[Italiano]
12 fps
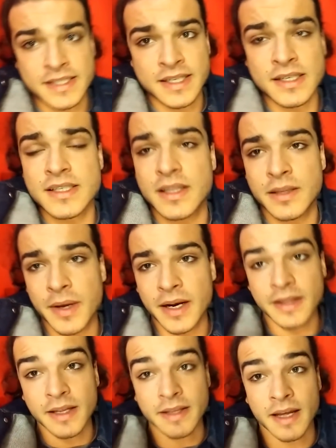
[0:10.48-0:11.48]
settimana è
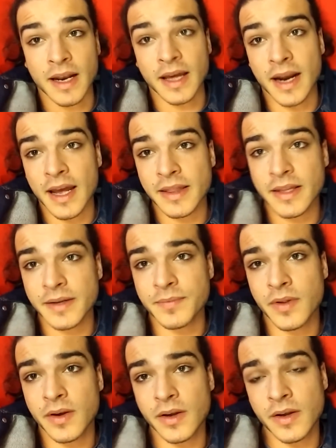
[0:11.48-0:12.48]
andata alla grande,
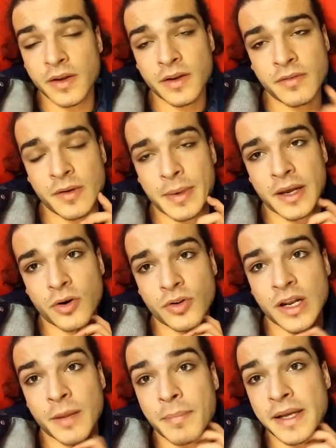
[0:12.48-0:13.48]
vi parlo dalla
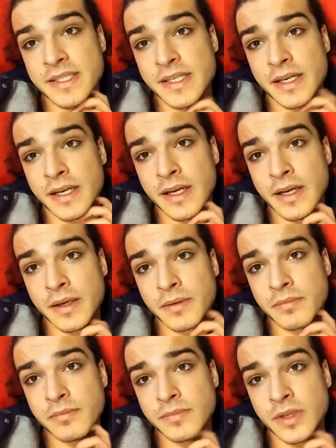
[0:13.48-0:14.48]
base
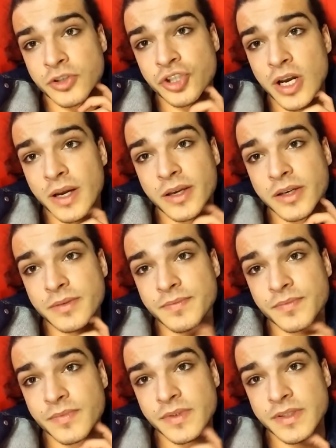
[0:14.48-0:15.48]
del Chuck.
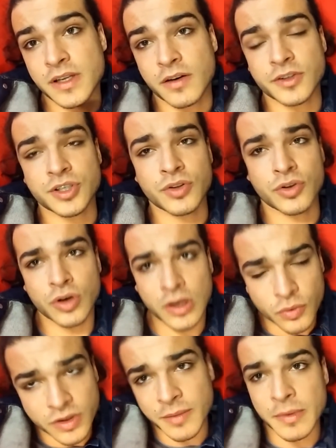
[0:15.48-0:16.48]
Stiamo facendo le
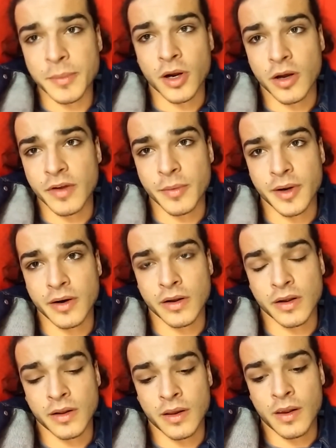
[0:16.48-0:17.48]
ultime prove
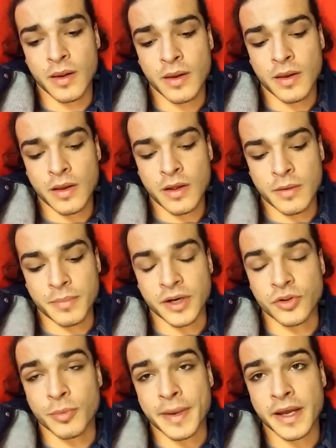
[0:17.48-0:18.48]
per, per
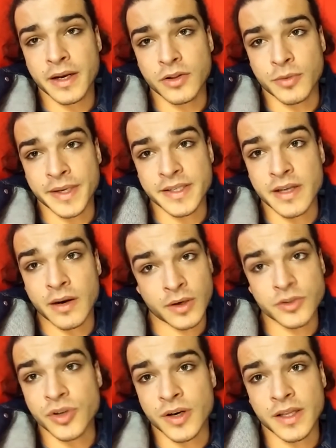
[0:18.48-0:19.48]
domani, domani sarà una
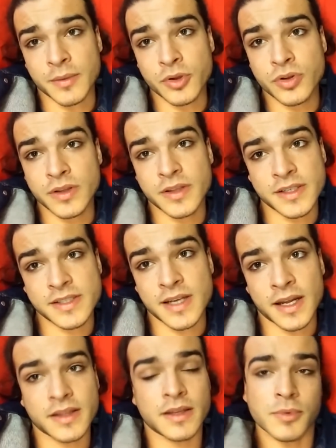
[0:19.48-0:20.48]
giornata molto
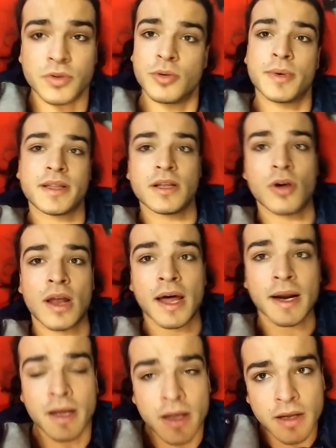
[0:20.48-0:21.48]
interessante, molto
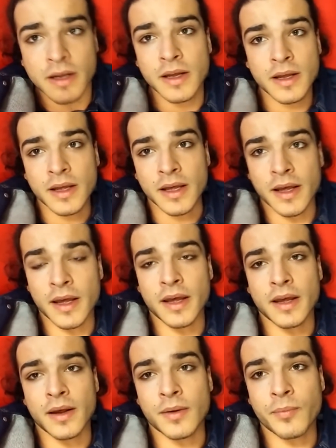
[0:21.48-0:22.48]
particolare. E